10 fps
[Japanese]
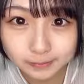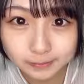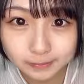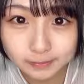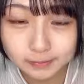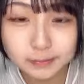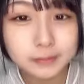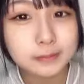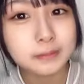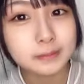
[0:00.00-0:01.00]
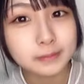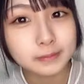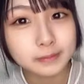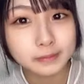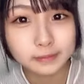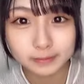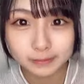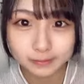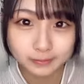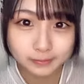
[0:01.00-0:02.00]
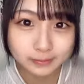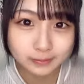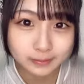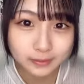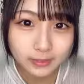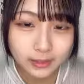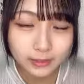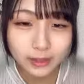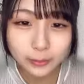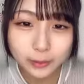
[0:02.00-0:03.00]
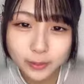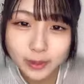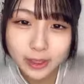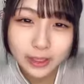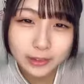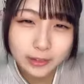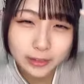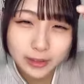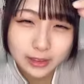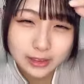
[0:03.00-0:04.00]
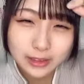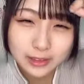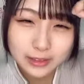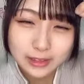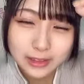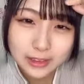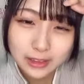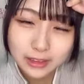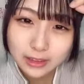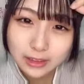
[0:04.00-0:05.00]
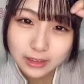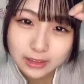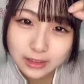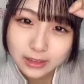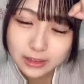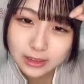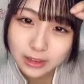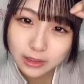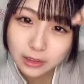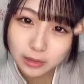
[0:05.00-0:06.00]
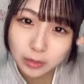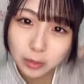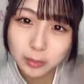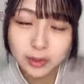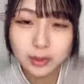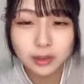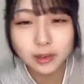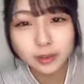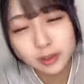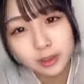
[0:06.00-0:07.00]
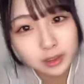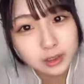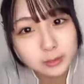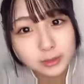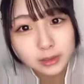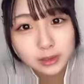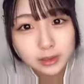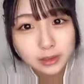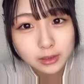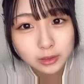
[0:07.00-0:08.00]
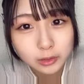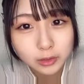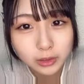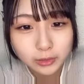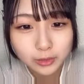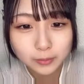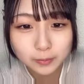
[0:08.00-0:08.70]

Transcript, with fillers: うんいやもともと肌黒いからさ全然全然さっきの透明感があるって言ったやつも全然ちょうどいいんだよね